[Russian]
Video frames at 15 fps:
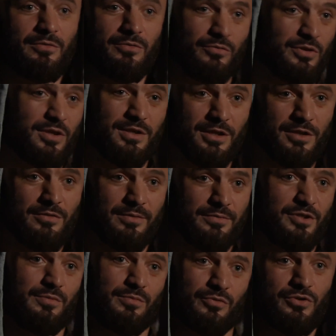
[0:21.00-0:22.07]
Ну, тогда
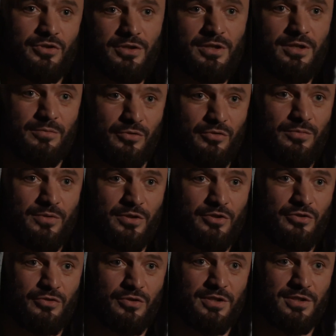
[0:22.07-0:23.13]
вообще можно там думать
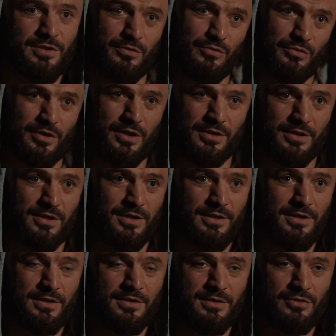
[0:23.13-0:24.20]
еще, разговор как-то
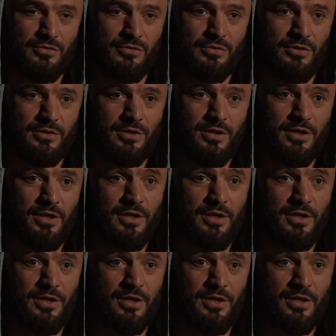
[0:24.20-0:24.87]
клеить, строить.